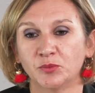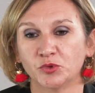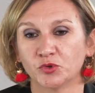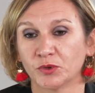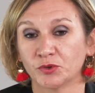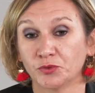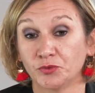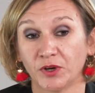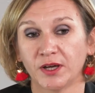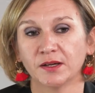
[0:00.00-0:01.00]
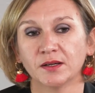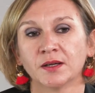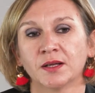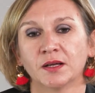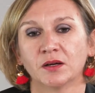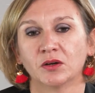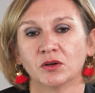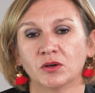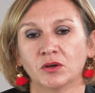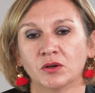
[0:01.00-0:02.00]
besoin de faire
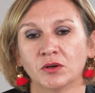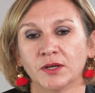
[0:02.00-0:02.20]
euh,